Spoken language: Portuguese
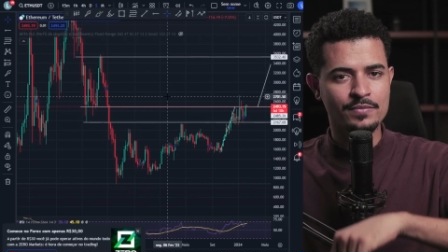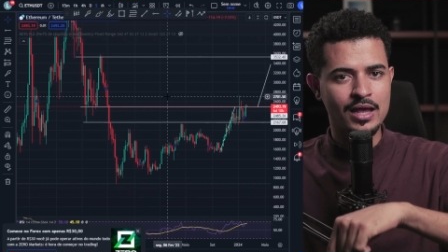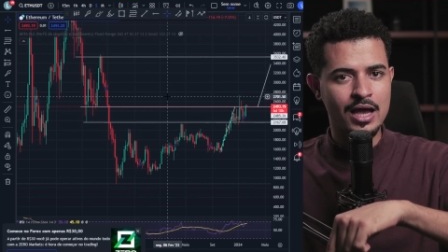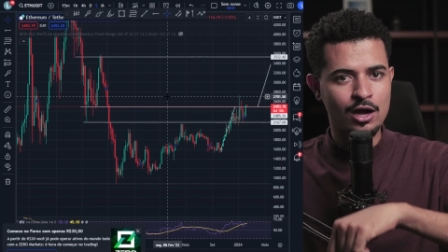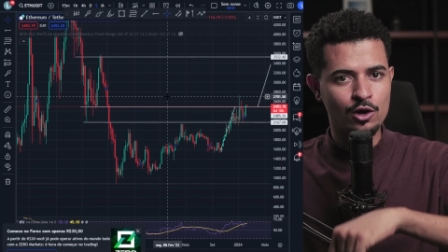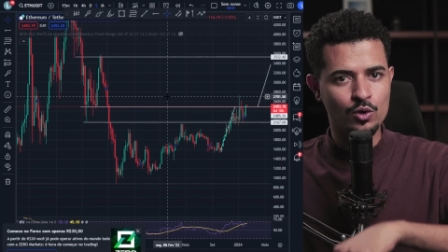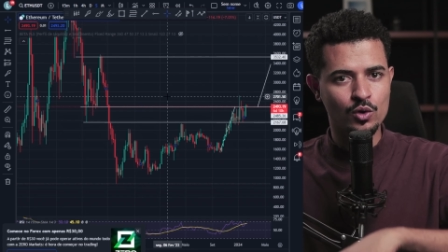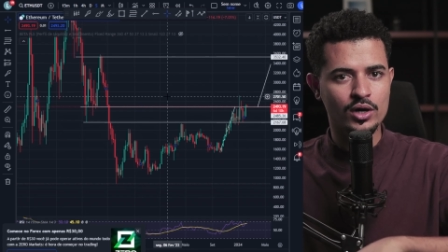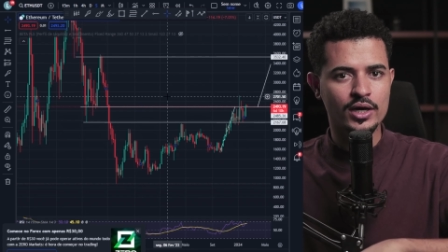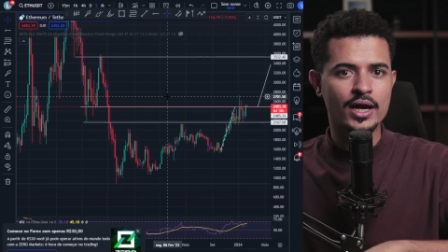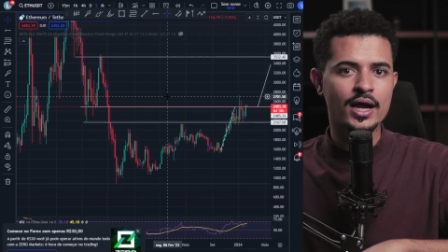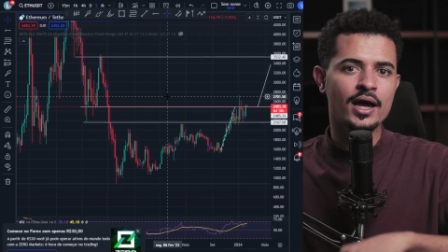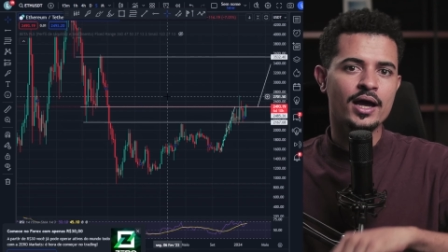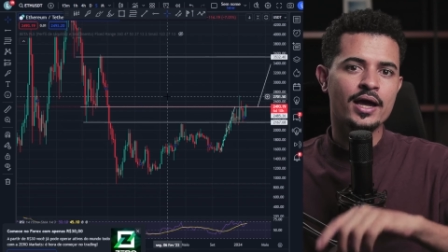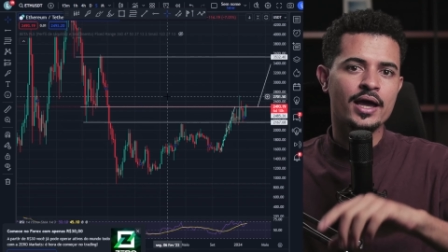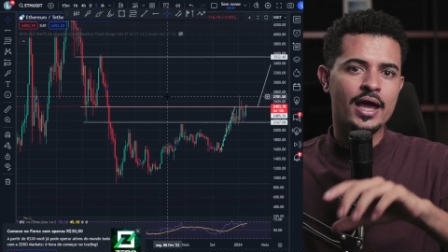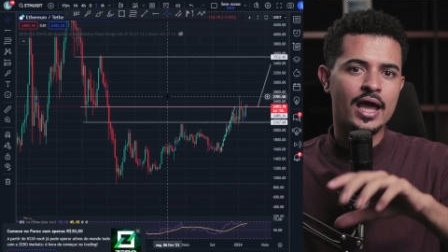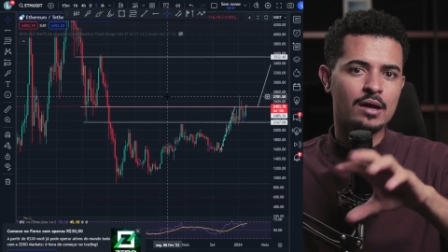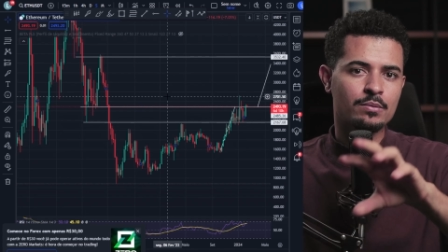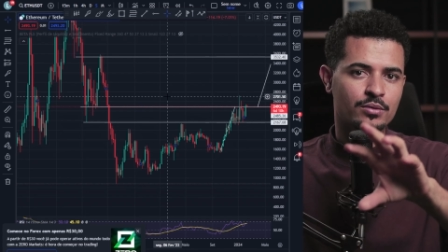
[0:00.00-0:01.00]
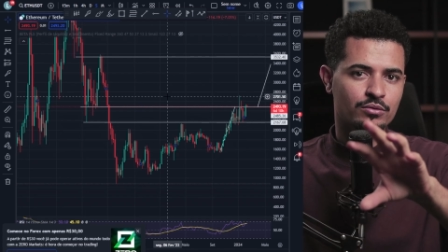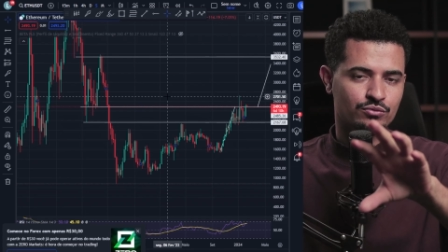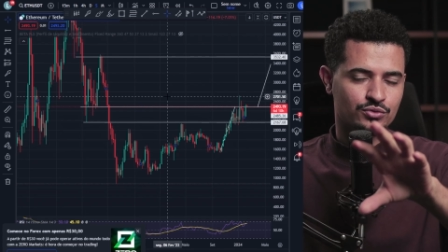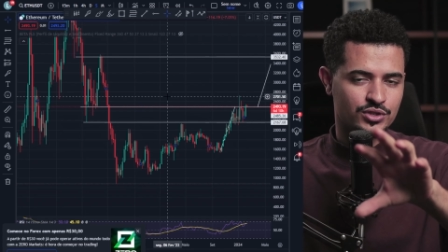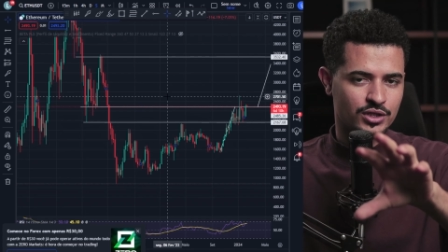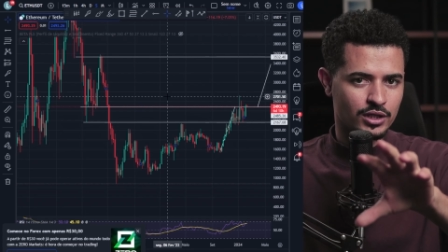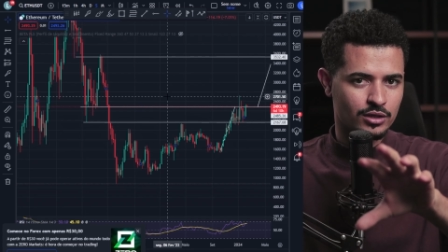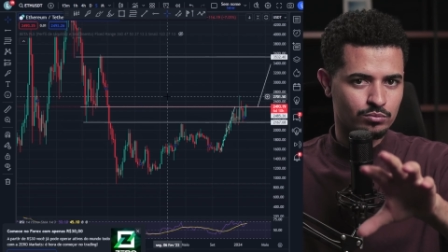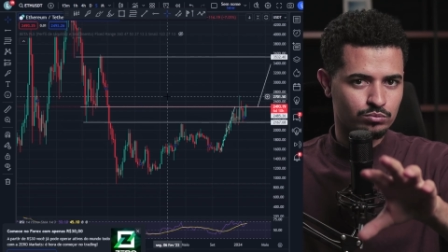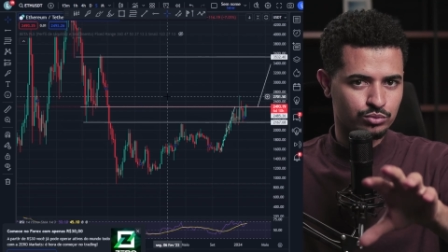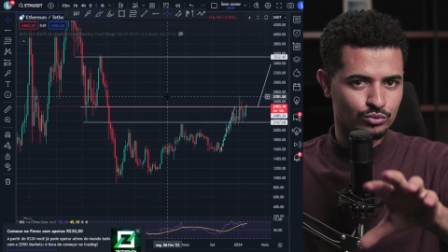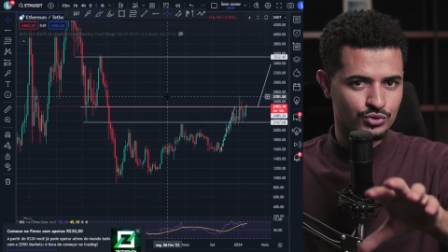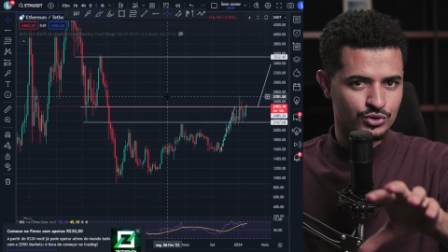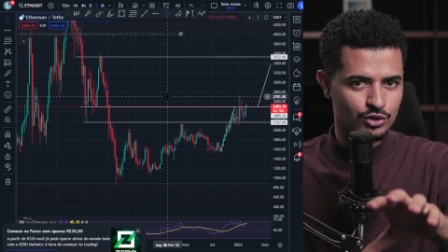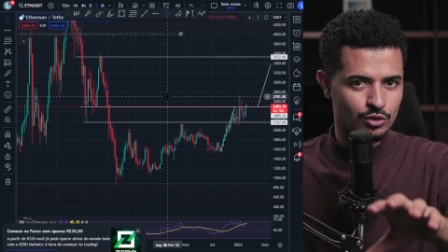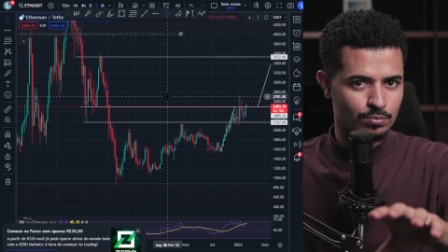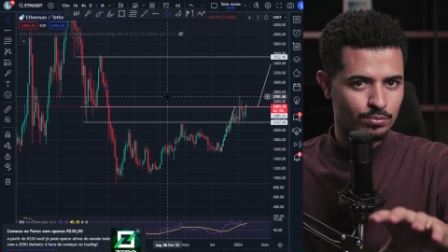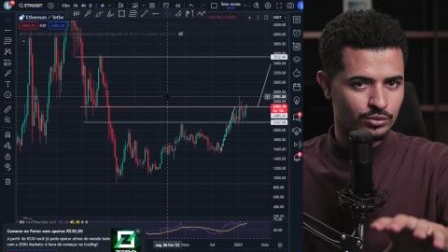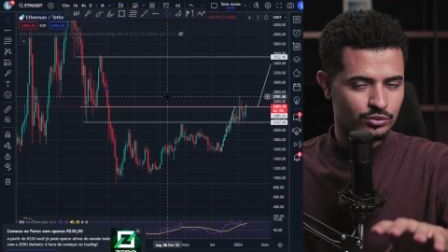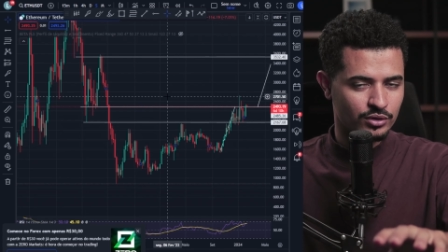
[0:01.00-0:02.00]
Agora é para você que
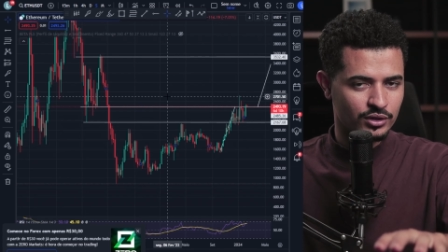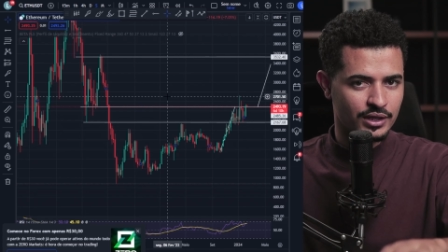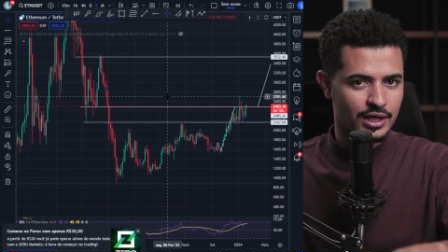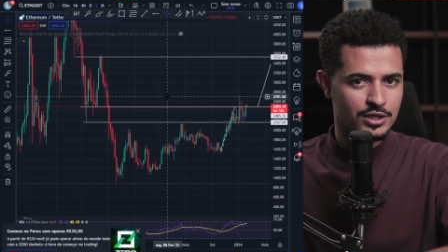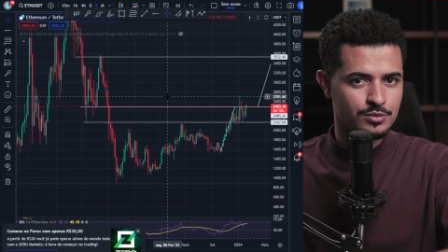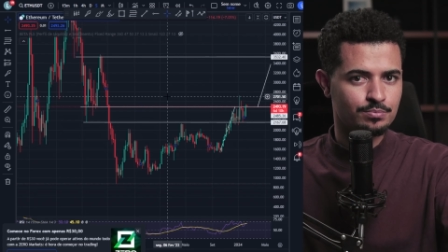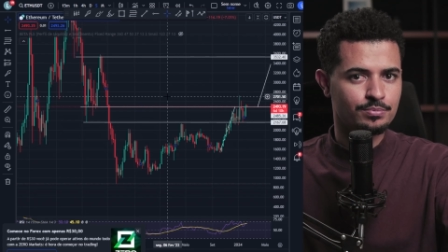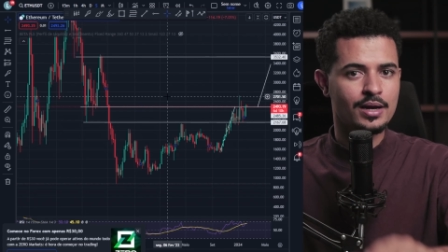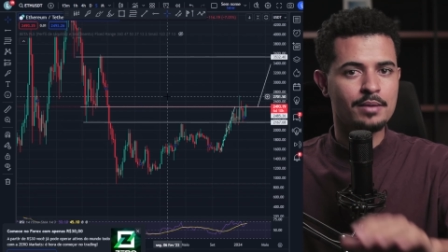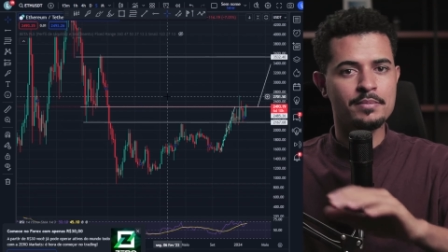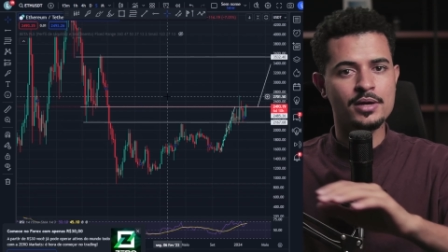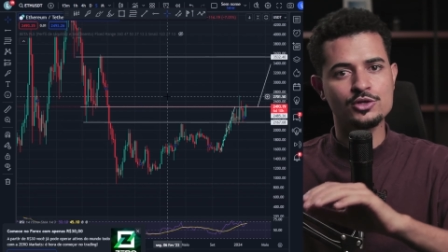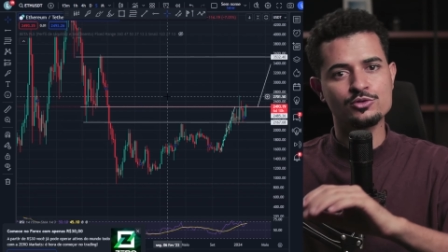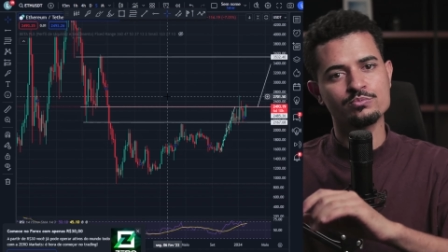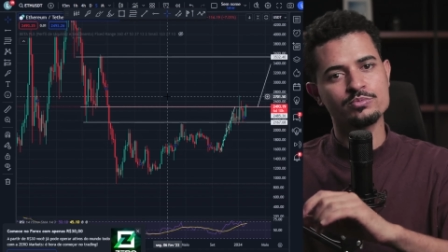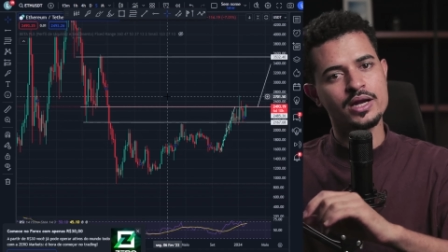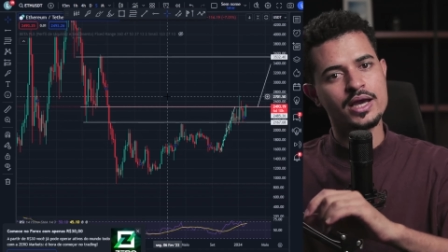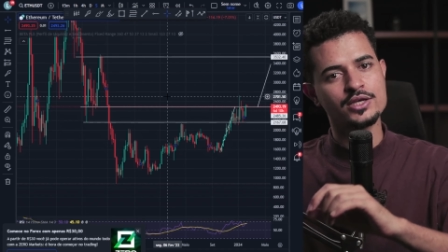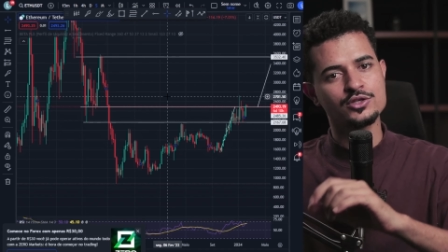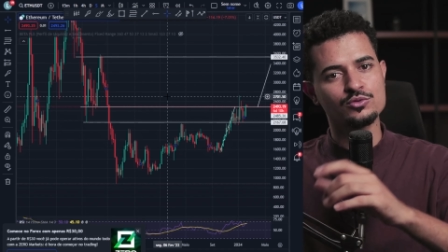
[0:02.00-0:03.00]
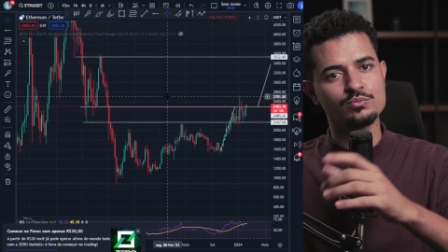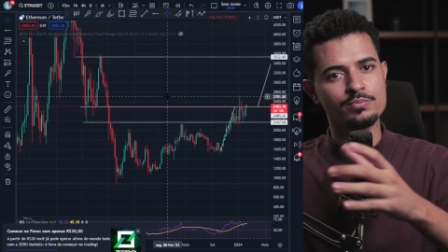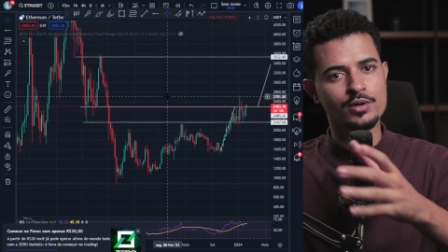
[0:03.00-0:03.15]
busca oportunidade para médio prazo,